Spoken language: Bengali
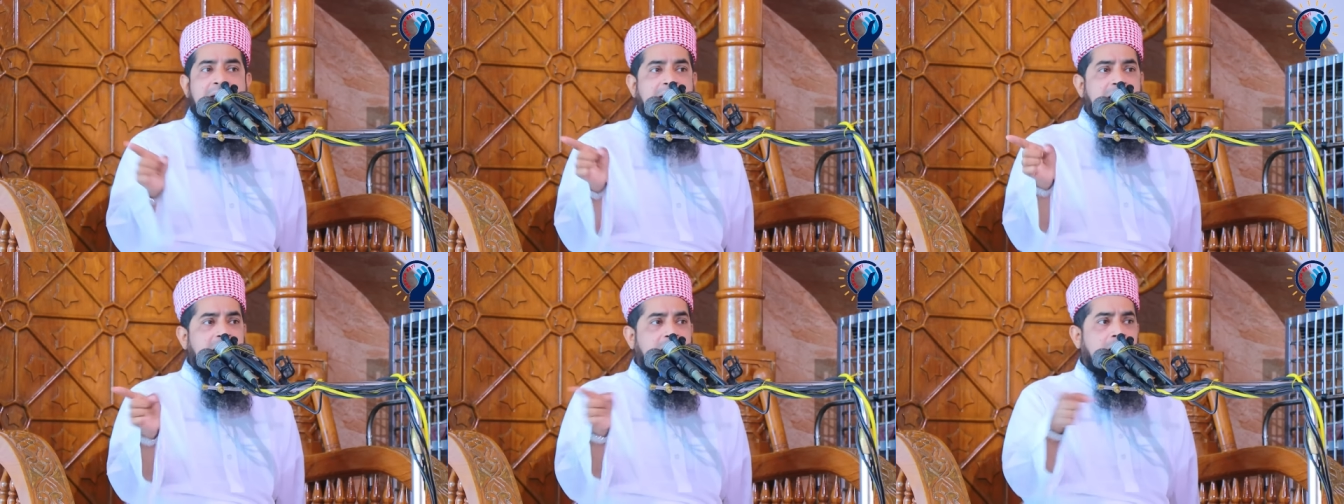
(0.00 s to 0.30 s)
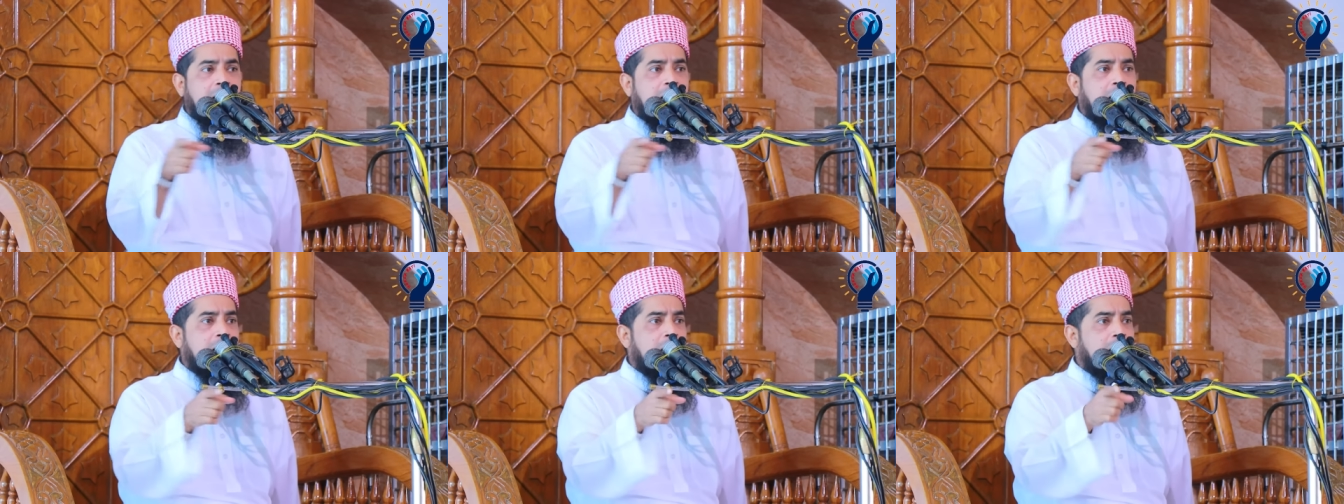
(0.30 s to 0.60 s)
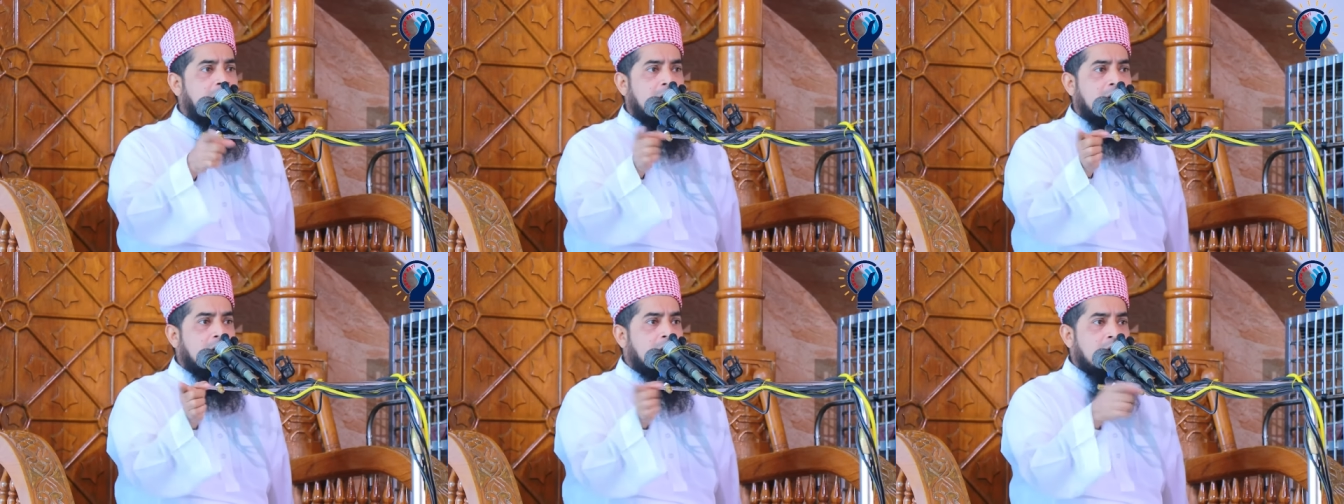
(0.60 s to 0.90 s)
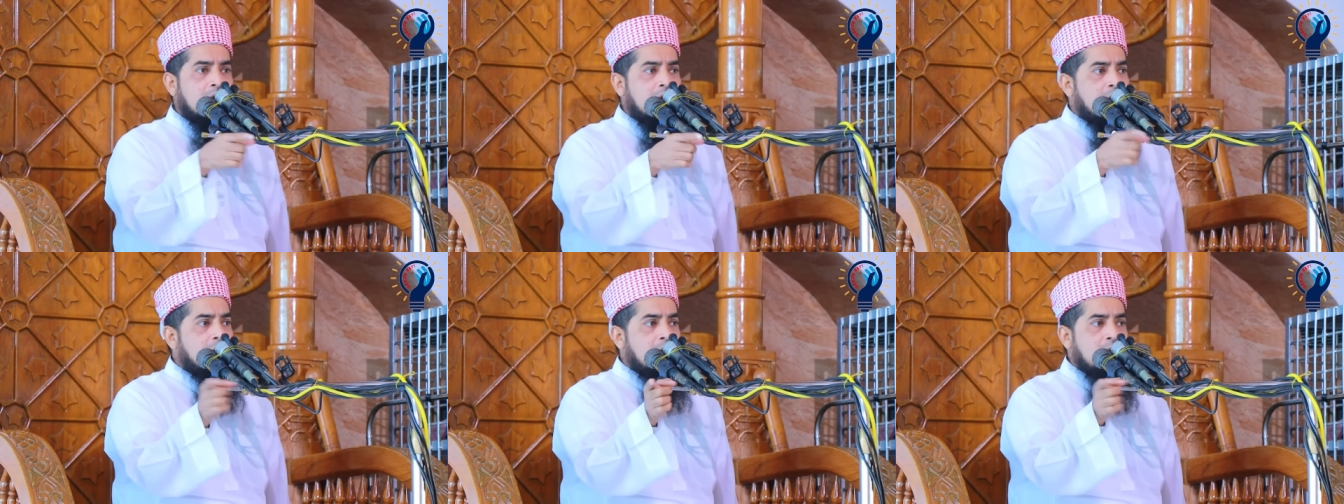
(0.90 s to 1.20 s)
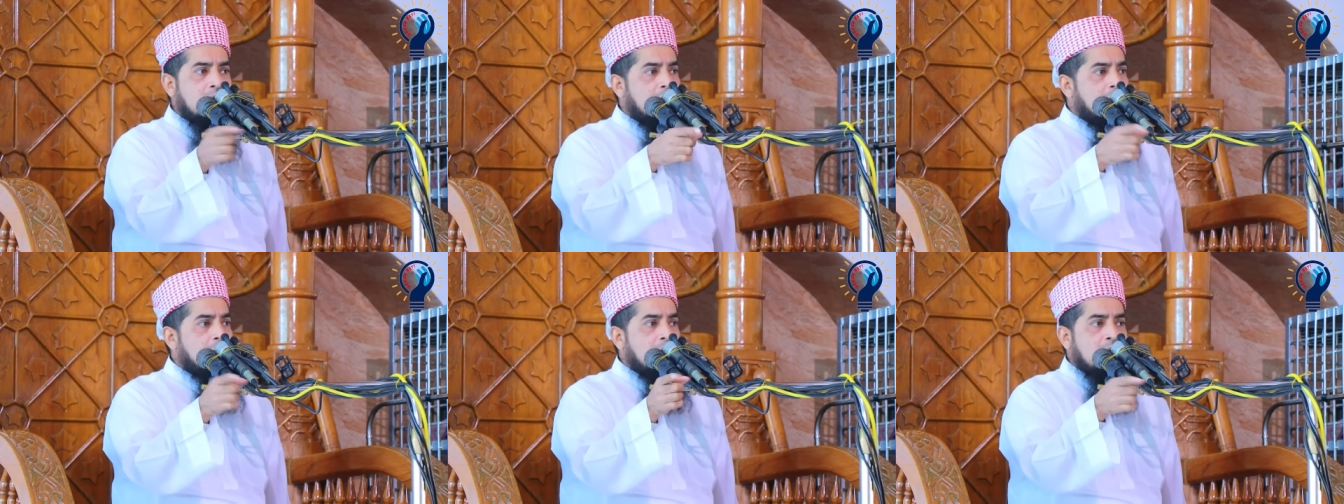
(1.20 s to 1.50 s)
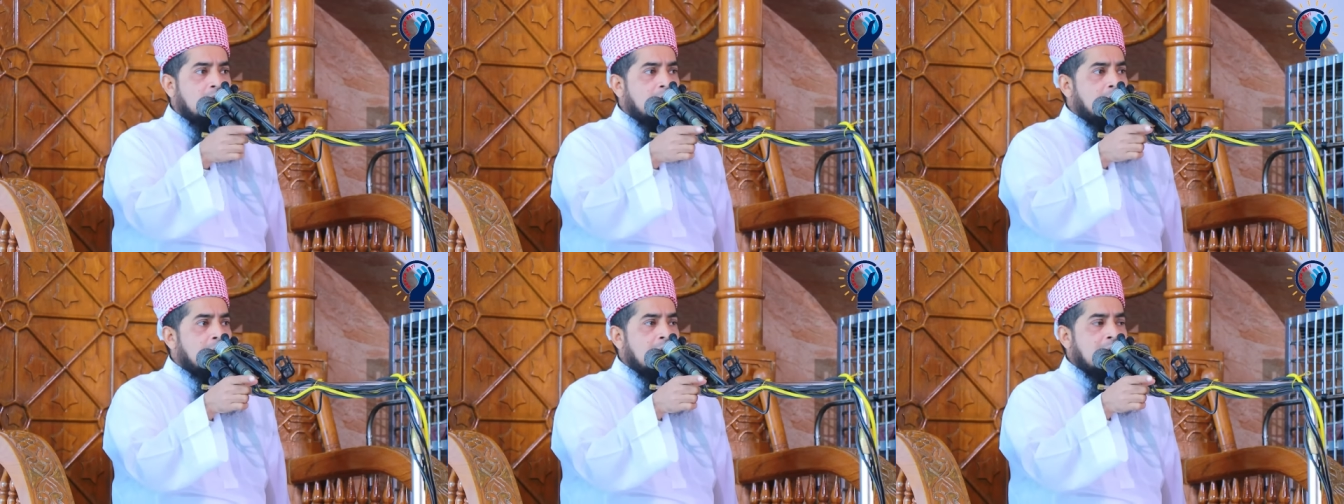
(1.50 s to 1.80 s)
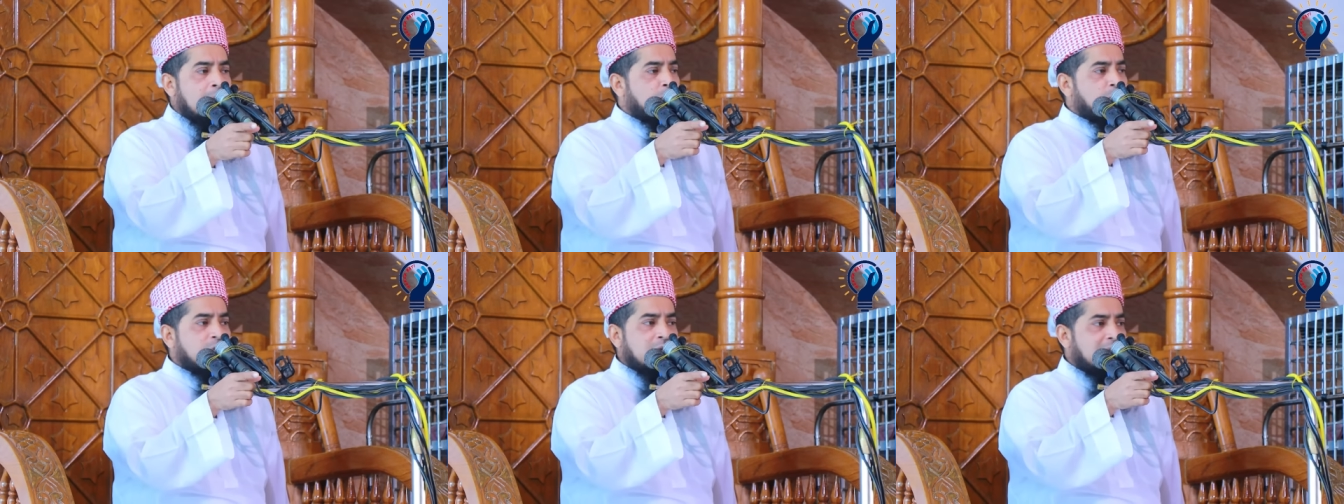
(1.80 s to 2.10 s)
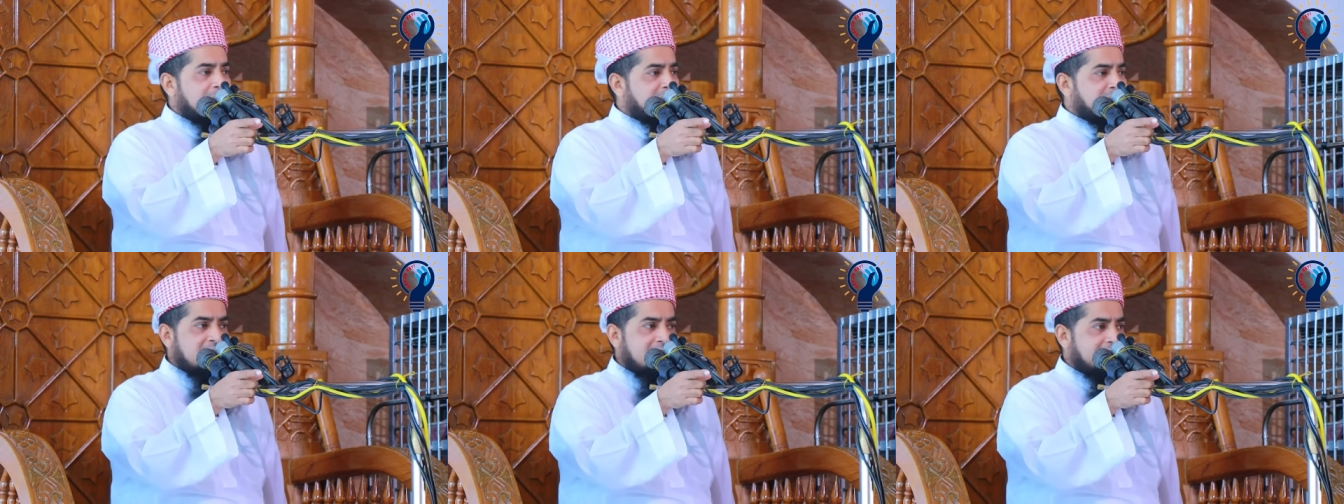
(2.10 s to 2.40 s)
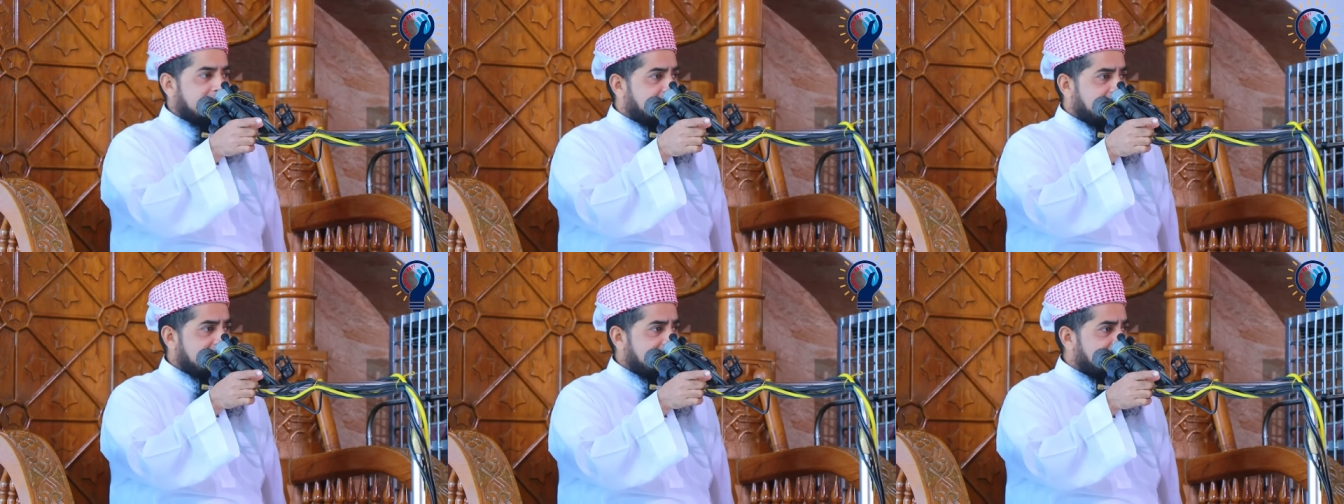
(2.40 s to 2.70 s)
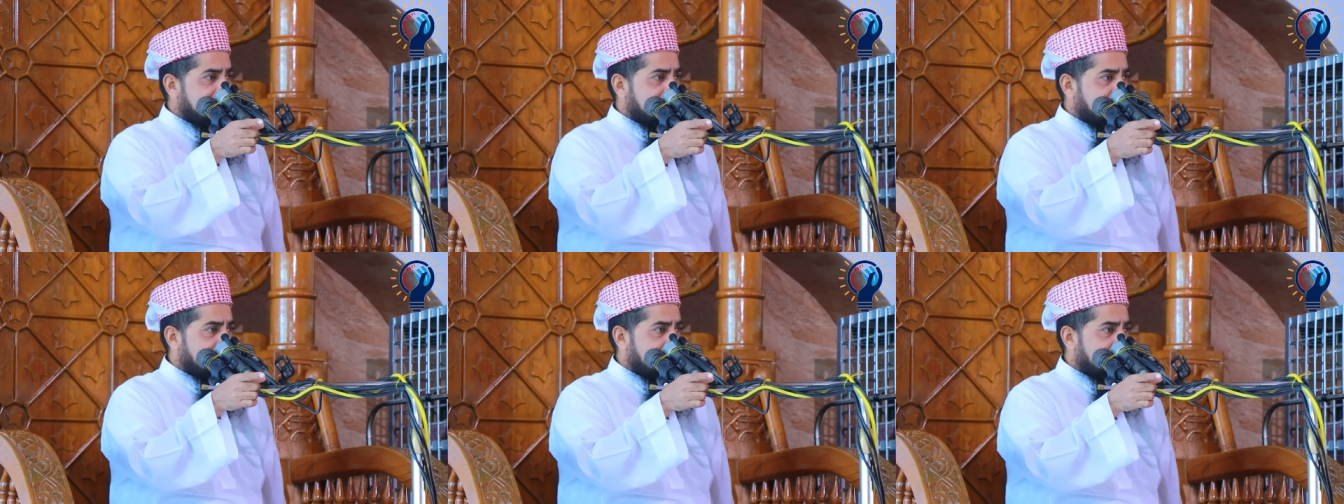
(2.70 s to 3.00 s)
এটা কি আবু তালেব জানে না